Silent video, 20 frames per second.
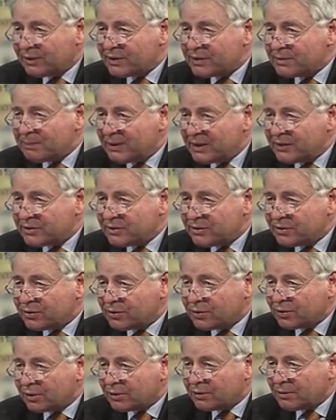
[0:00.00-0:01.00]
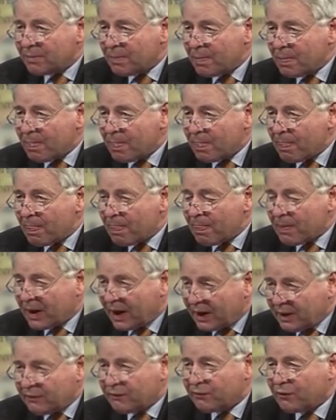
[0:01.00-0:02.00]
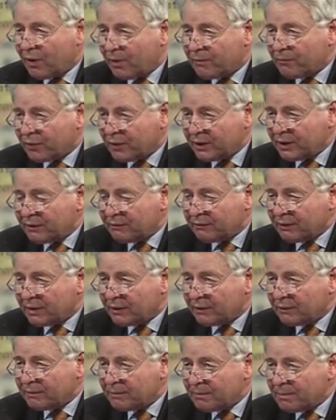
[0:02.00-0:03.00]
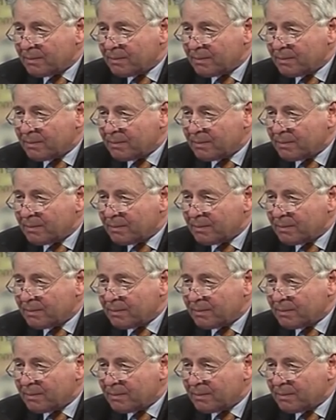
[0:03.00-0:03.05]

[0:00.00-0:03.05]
des Menschen zu Gott. Nein, eine ich, Form ich, von Hinwendung. Nein, ich